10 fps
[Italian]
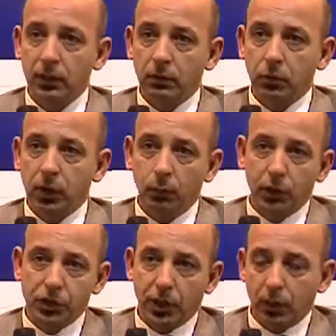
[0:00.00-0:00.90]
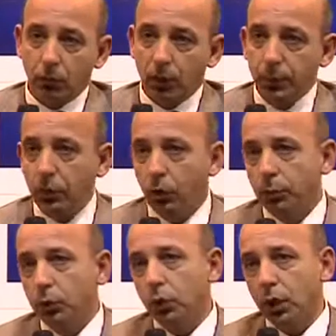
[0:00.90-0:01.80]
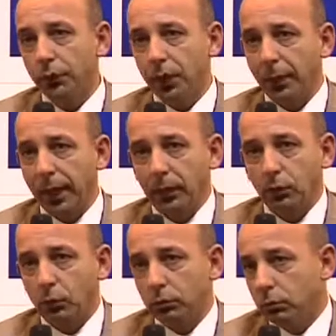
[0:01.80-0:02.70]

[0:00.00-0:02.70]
Vogliamo essere un amico, un punto di riferimento, un,